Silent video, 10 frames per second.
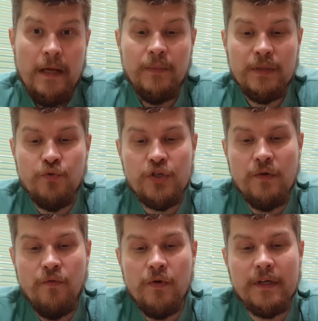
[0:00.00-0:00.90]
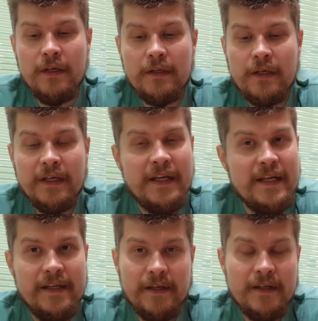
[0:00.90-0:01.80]
Потому что Вольганг
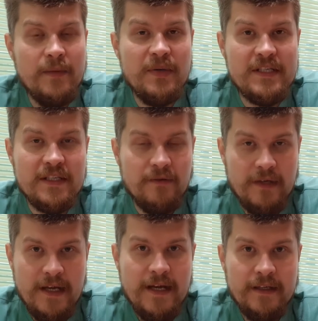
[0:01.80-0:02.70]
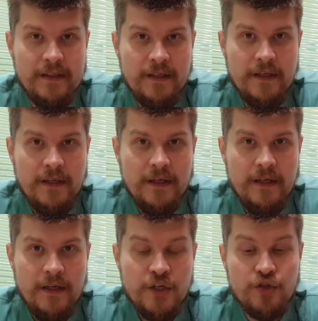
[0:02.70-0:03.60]
Кригер не представляет,
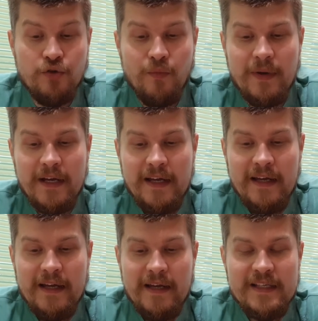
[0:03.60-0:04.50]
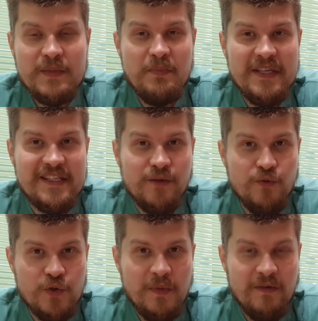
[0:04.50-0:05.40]
чтобы
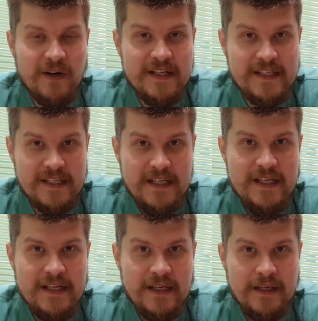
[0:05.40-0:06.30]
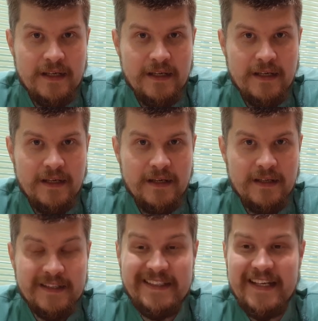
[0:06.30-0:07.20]
спецслужбы в России
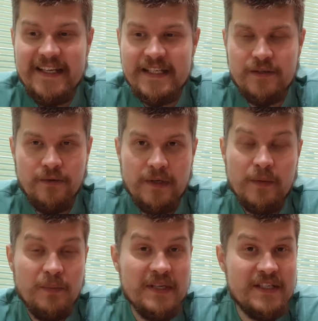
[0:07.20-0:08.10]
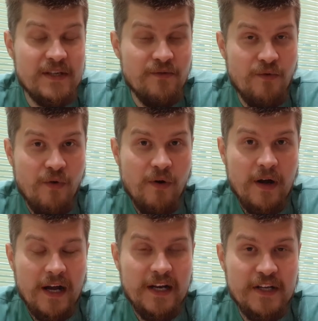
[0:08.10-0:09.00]
действовали без его
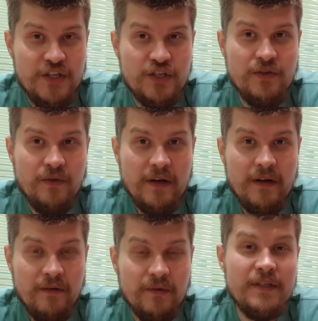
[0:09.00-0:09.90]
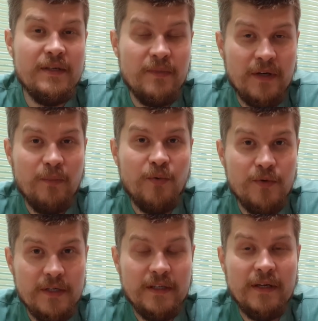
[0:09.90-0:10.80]
личного Владимира
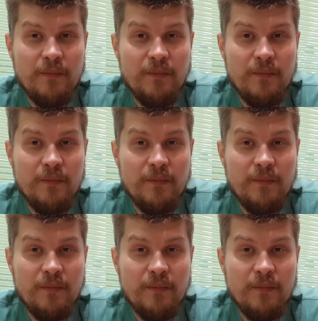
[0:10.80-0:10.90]
Путина